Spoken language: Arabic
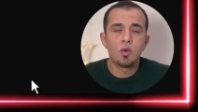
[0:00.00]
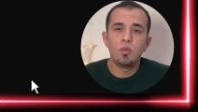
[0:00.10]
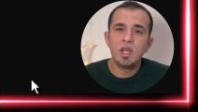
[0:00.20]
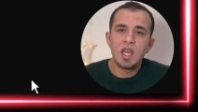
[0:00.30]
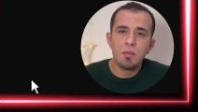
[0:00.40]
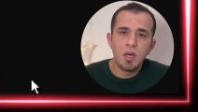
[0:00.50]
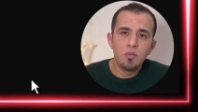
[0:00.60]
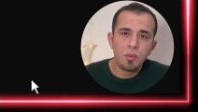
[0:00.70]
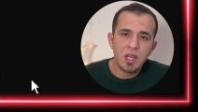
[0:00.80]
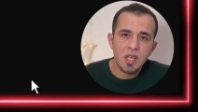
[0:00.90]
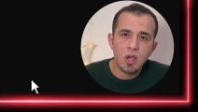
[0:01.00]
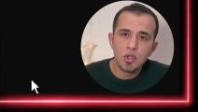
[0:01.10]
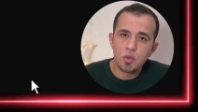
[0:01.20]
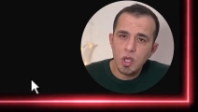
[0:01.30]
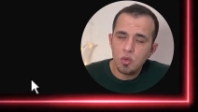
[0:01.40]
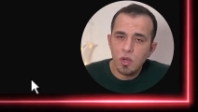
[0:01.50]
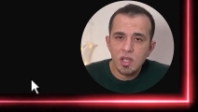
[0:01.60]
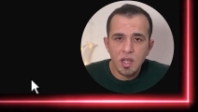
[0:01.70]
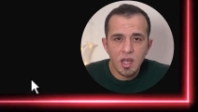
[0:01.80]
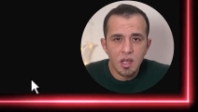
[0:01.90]
واللي كمان ممكن ياخذ شوية
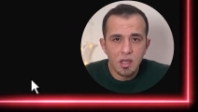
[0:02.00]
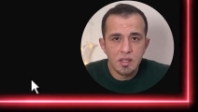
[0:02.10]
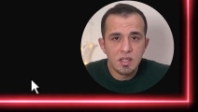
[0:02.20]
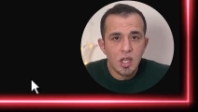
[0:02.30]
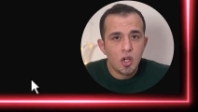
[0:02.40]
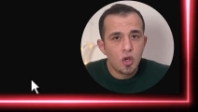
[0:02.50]
وقت ليخلص